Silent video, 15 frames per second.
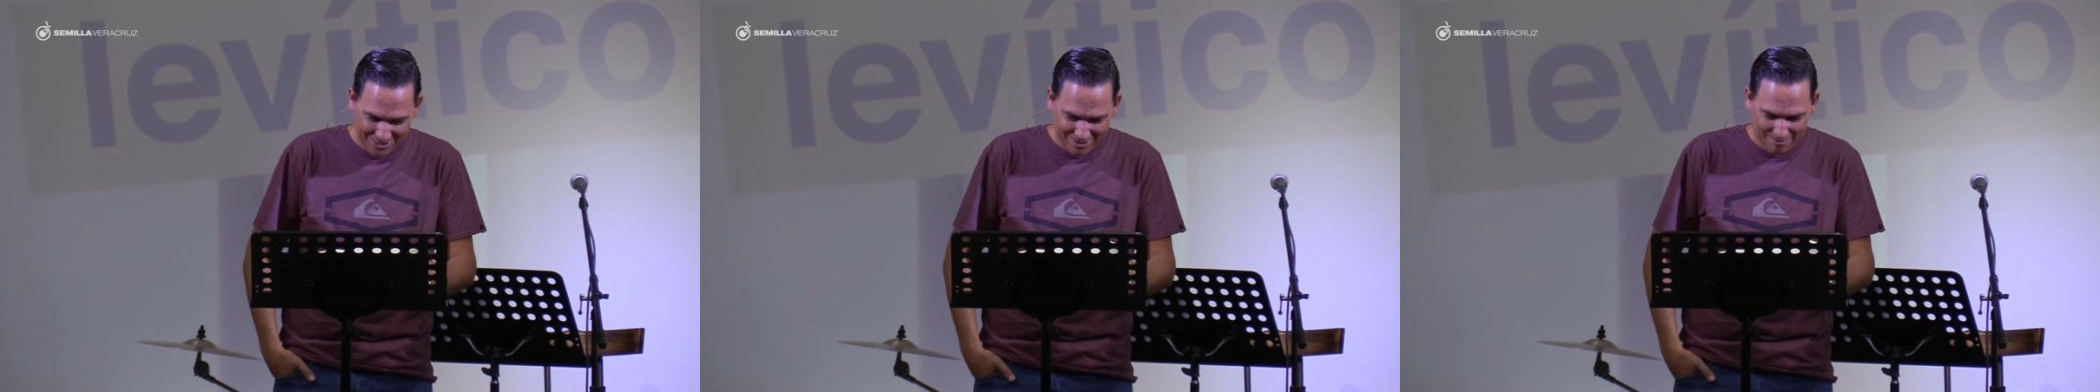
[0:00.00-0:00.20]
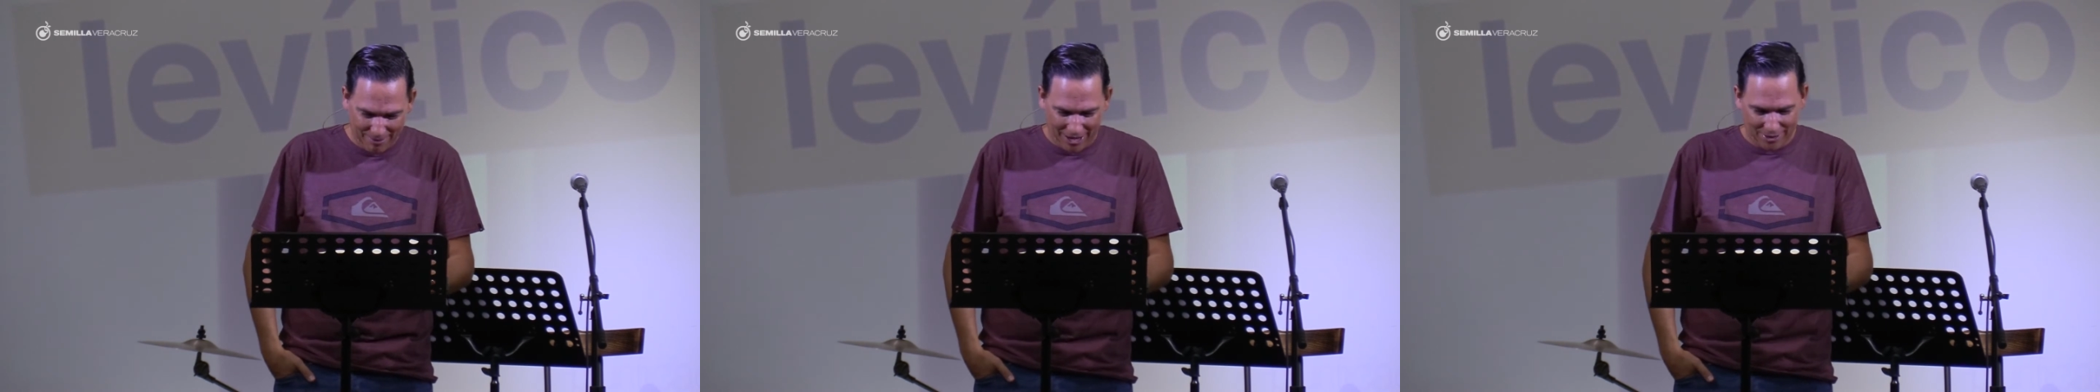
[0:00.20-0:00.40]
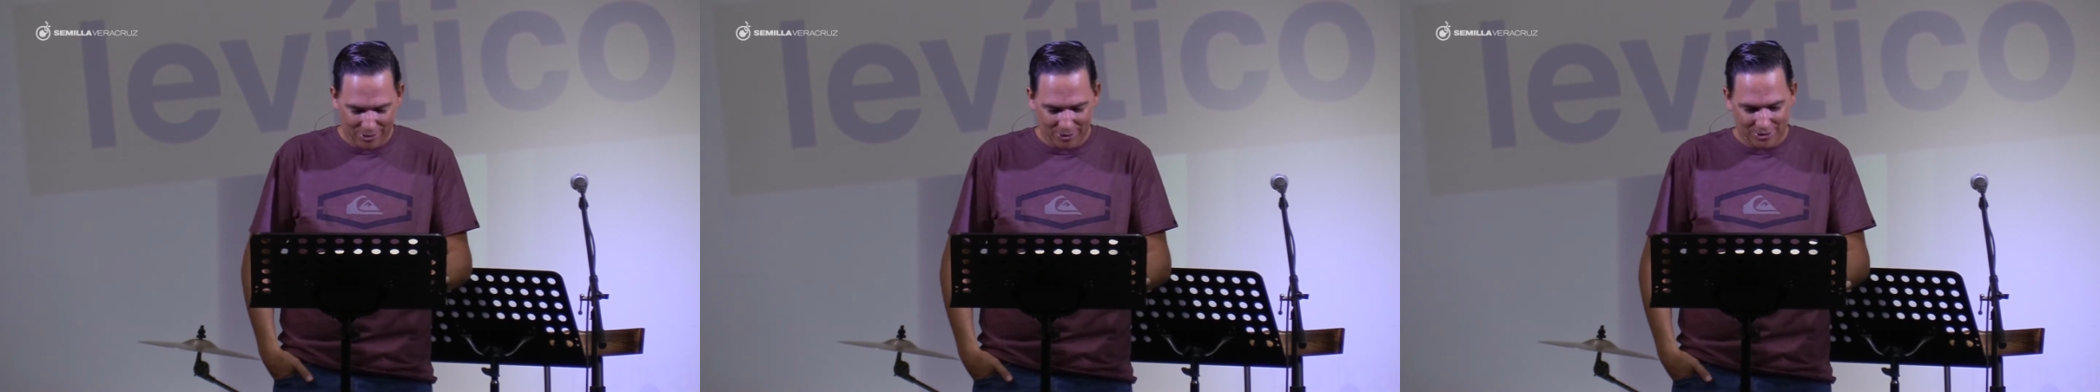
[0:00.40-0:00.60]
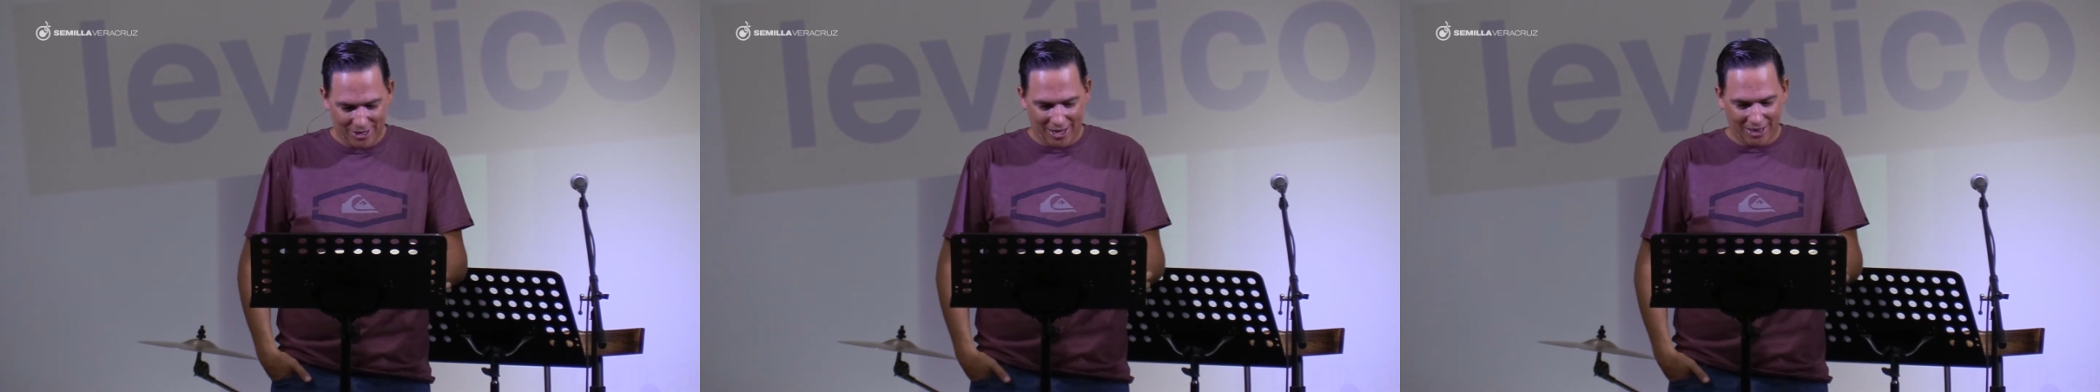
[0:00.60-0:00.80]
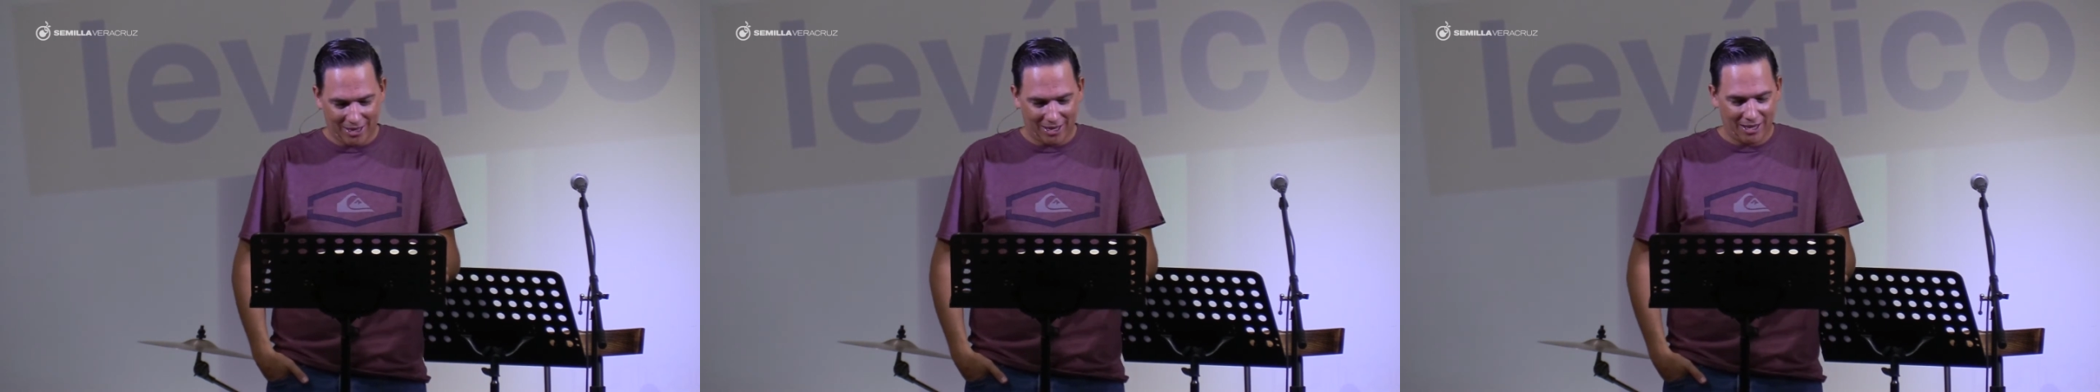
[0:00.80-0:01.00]
Marcos
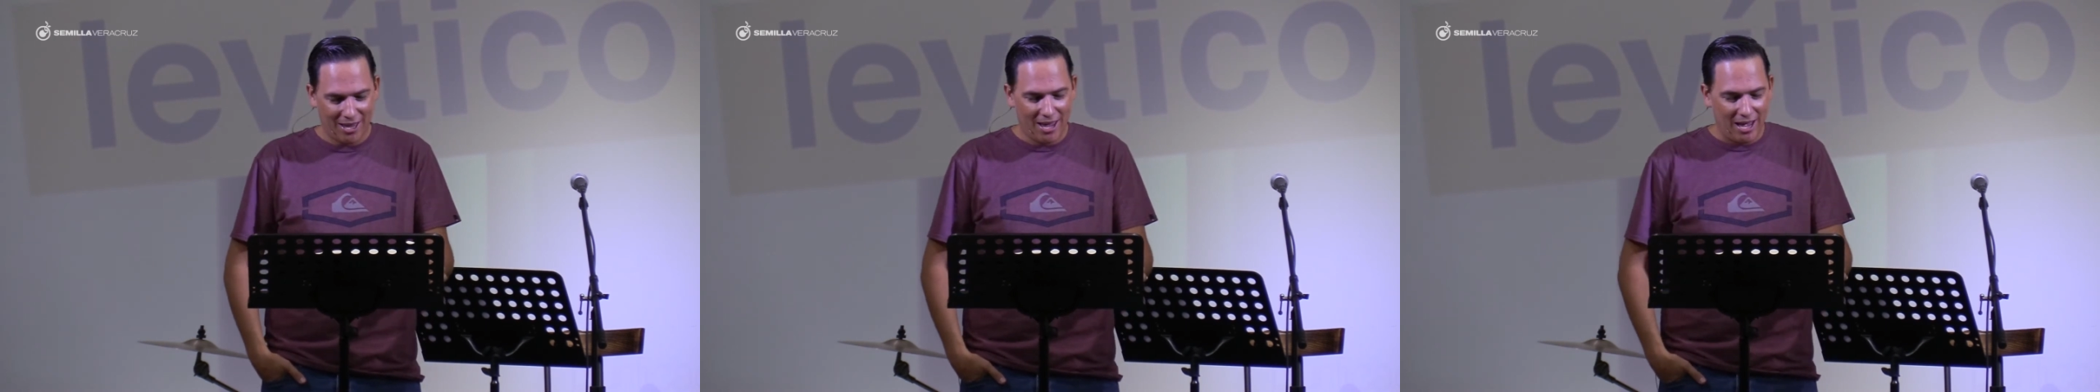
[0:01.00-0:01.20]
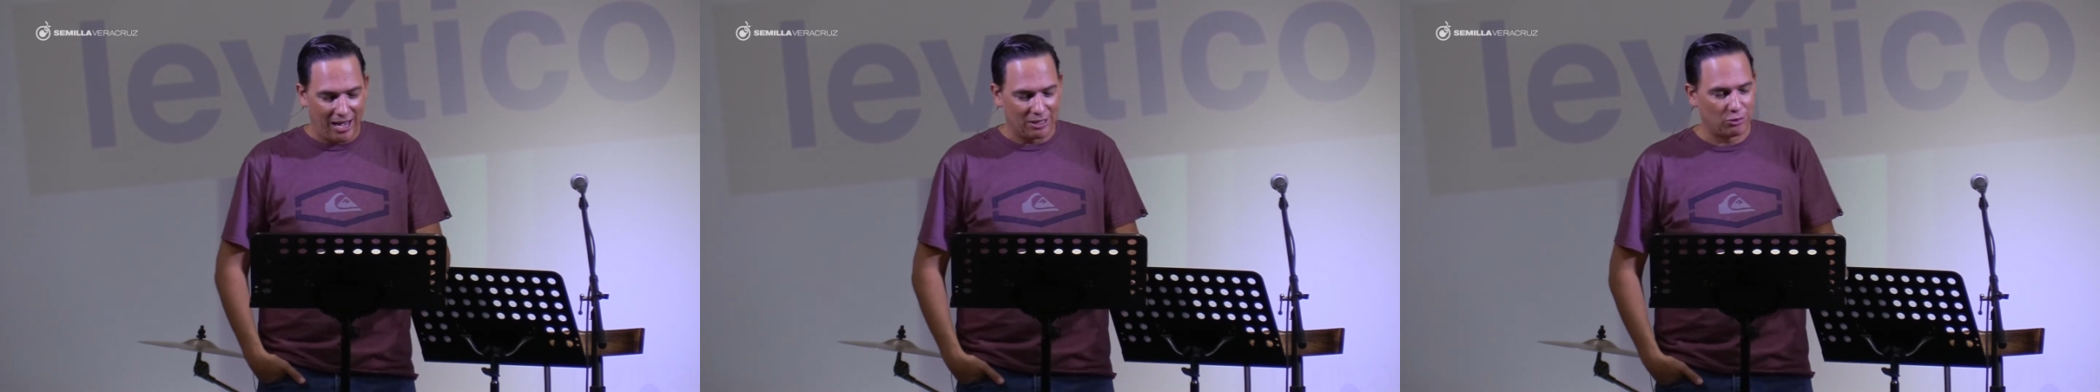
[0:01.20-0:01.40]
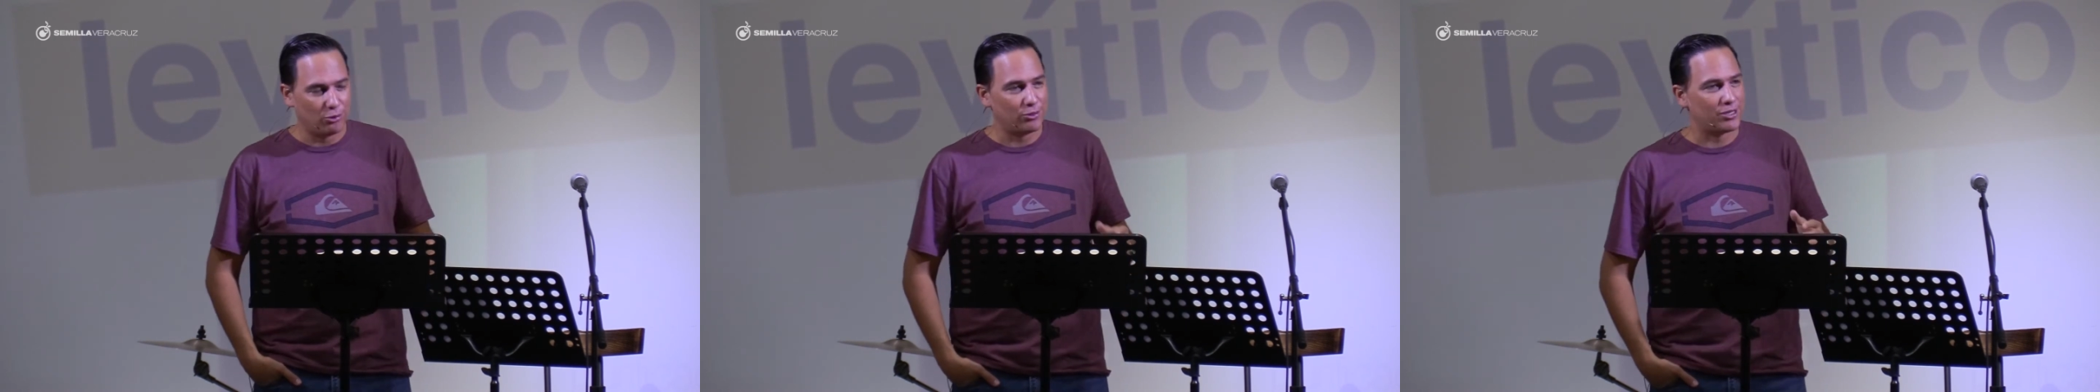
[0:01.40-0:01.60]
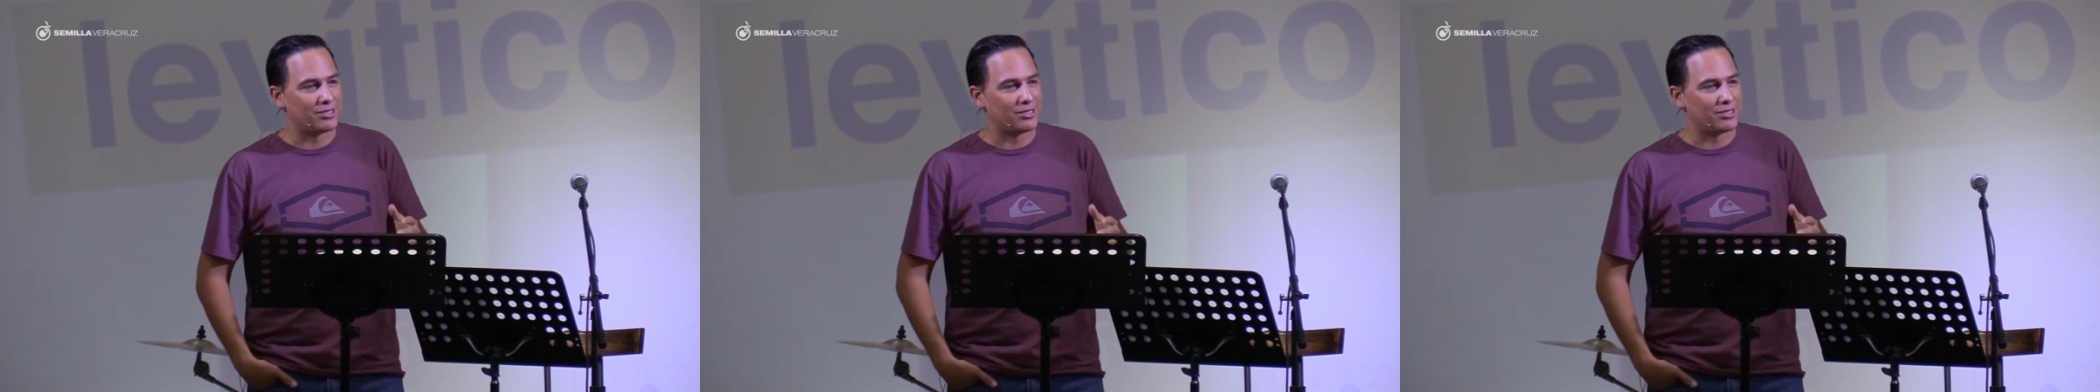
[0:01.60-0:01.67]
7, Jesús